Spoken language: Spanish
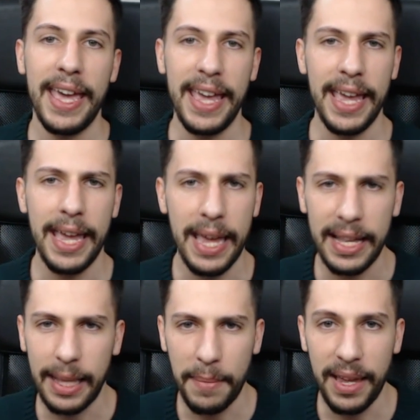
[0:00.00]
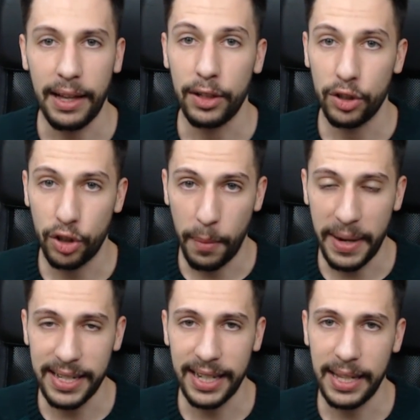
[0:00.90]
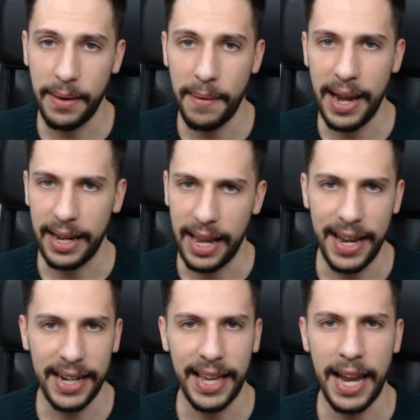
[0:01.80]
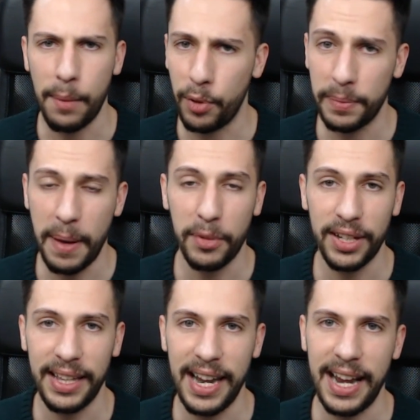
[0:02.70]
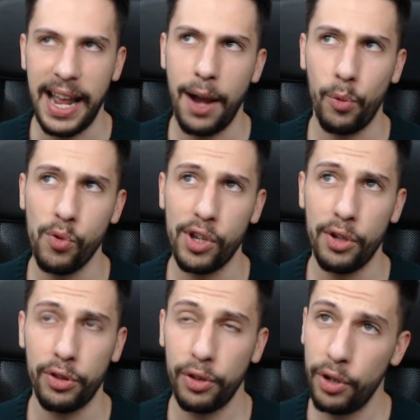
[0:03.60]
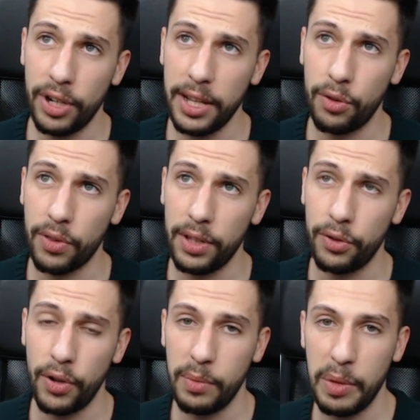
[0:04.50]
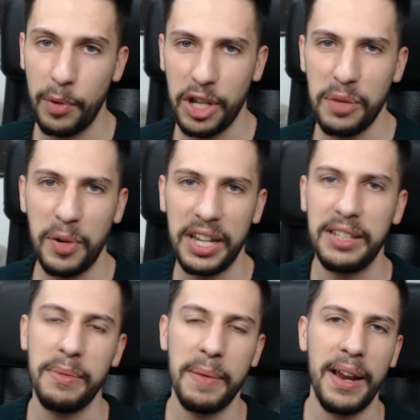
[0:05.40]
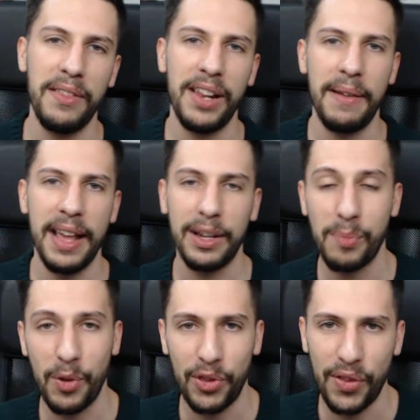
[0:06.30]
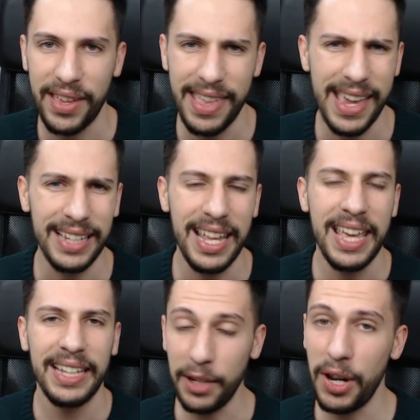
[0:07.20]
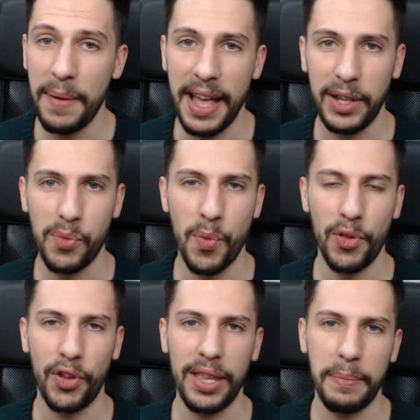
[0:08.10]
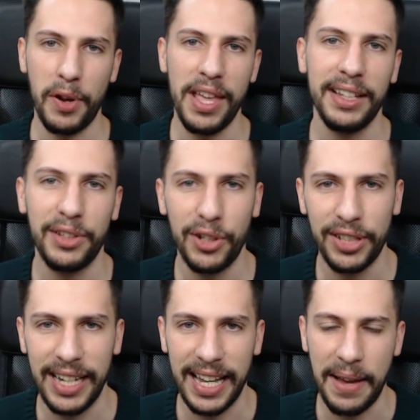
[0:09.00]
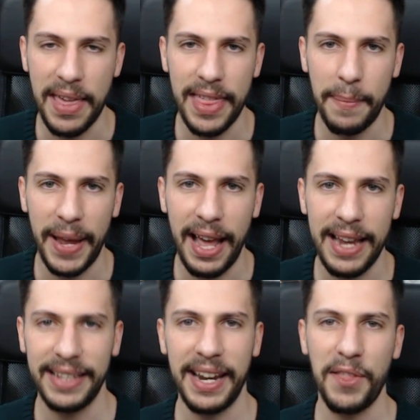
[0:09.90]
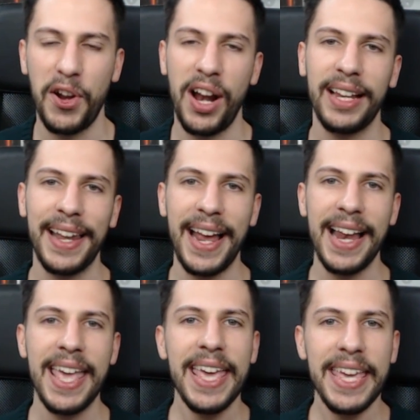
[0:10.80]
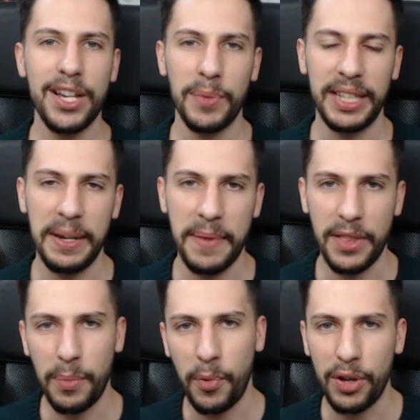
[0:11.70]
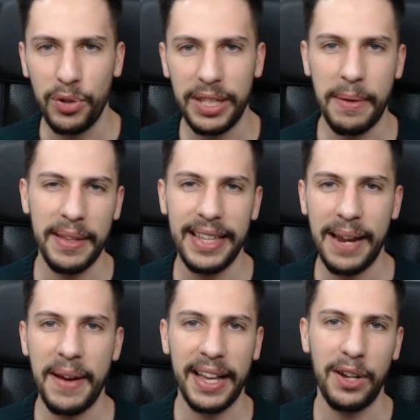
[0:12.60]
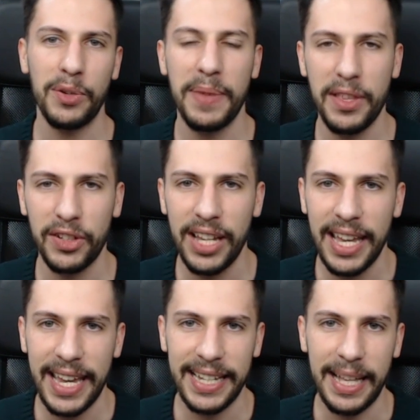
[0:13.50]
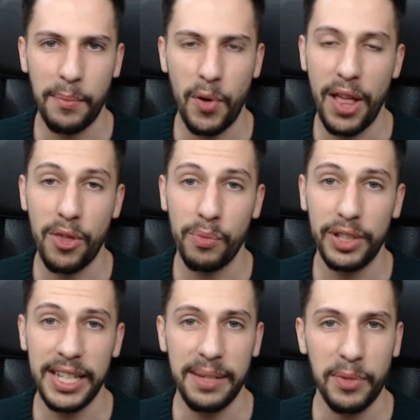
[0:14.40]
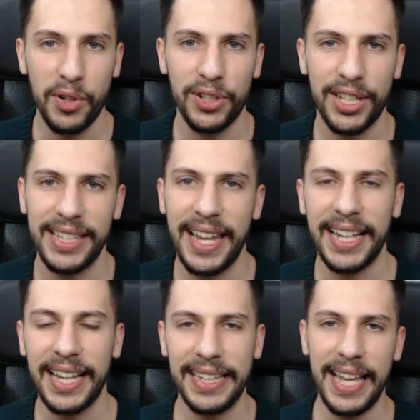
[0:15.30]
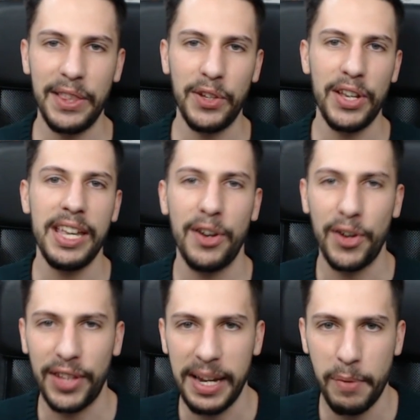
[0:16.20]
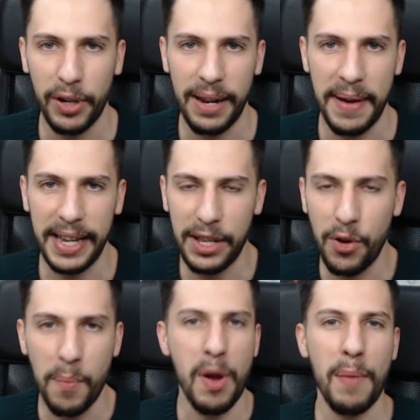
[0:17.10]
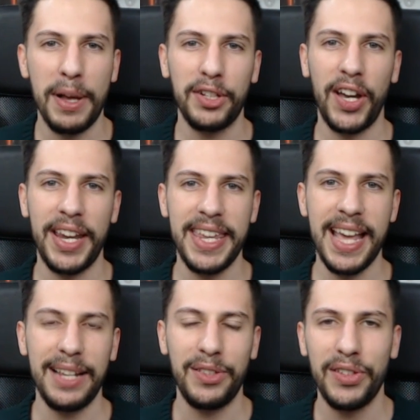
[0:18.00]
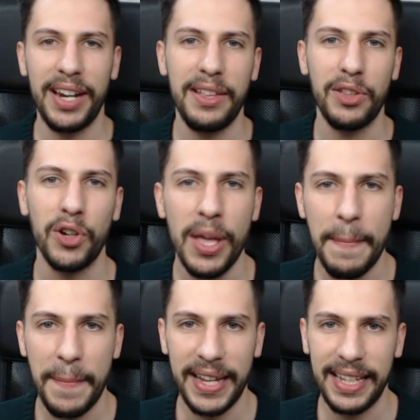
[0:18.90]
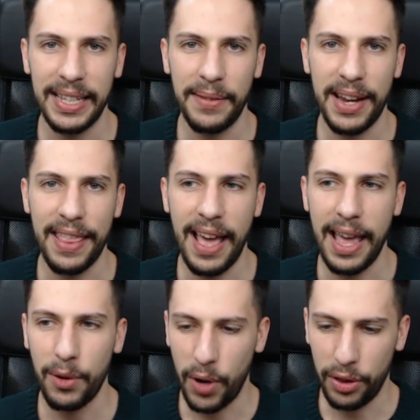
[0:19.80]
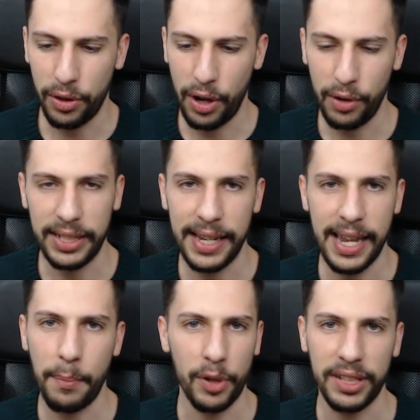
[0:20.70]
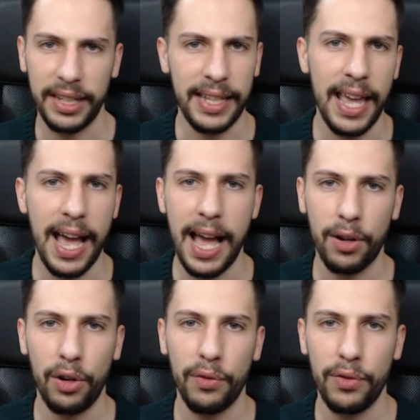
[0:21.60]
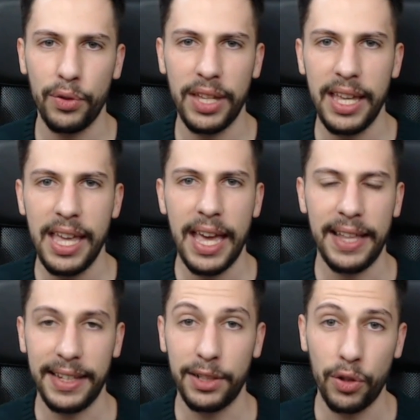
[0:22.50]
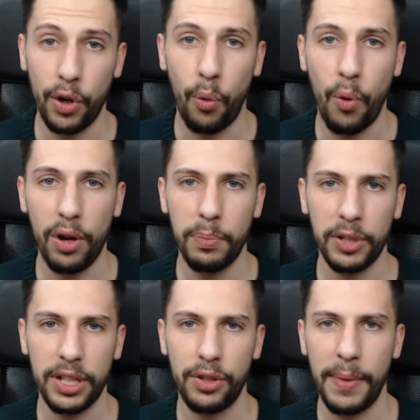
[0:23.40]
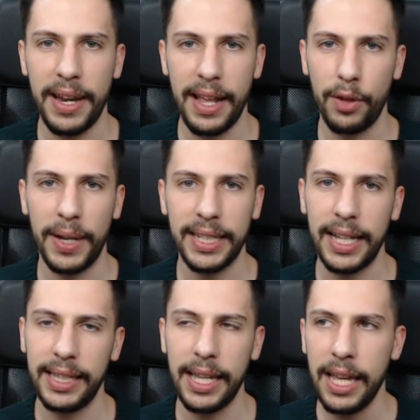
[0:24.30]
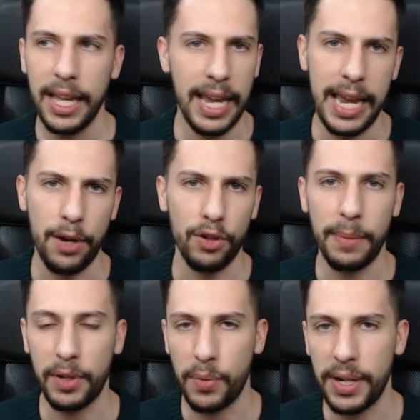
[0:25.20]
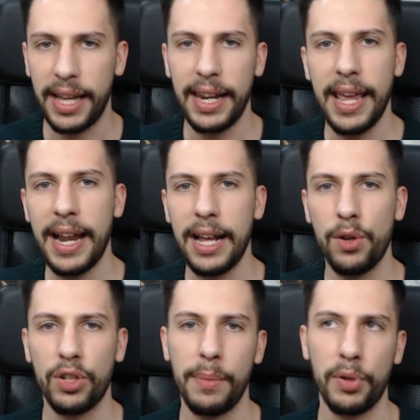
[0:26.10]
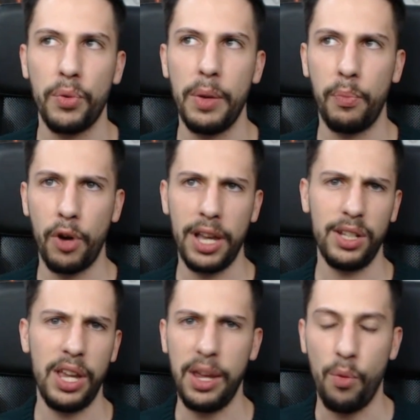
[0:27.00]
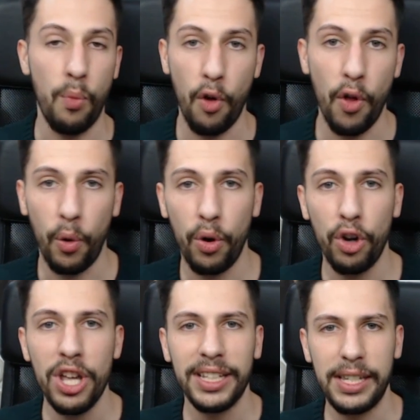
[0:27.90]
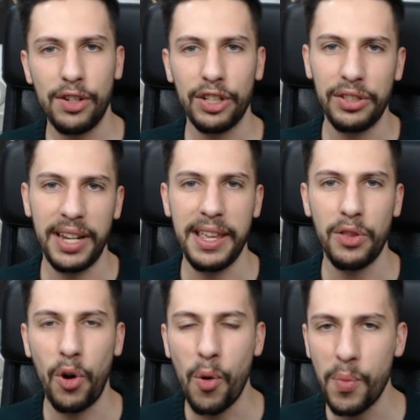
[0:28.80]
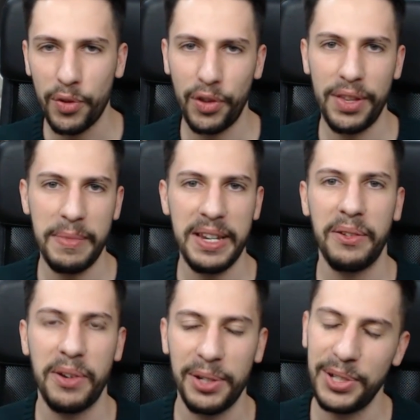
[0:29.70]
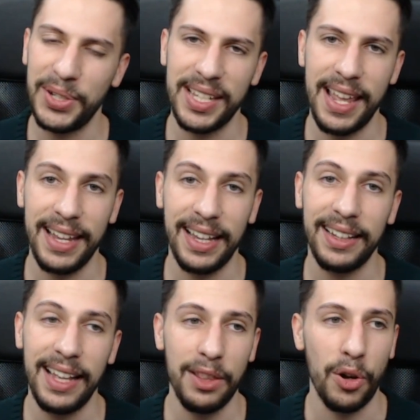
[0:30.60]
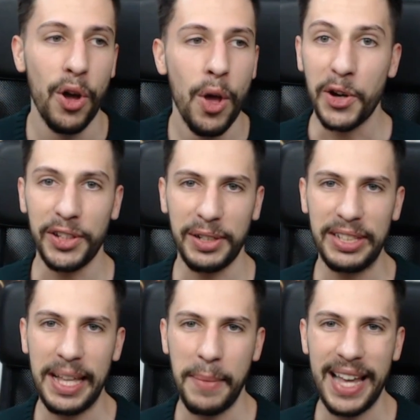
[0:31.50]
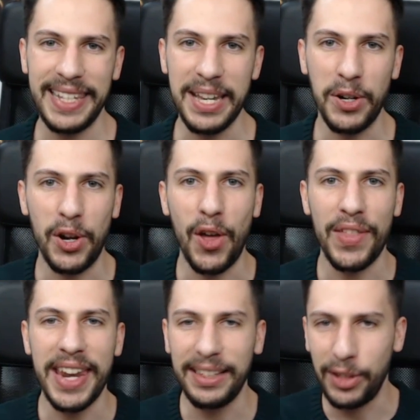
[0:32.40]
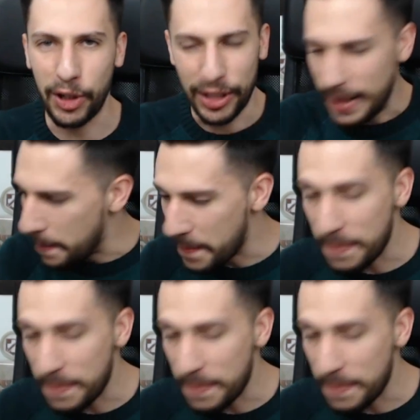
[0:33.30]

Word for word: Eh, también, sorpresas que va a haber en el canal, pues vamos a tener algún que otro reto dentro de muy poquito porque estoy preparando la verdad que un montón de ideas, tengo la verdad que un montón de proyectos en la cabeza para ir trayéndolo al canal y como estaréis viendo, pues últimamente la verdad que los vídeos están volando muchísimo, os están encantando y lo notaréis porque la verdad que yo me lo paso genial, estoy trayendo bastante variedad en cuanto a lo que sería pues GTA, Con los Duty, entre esos dos juegos pues estoy variando bastante, eh, no siempre subir carreras, no siempre subir pues eh, un modo de juego, sino que estoy trayendo un montón de minijuegos y os están encantando. Otra cosita más chicos, los directos,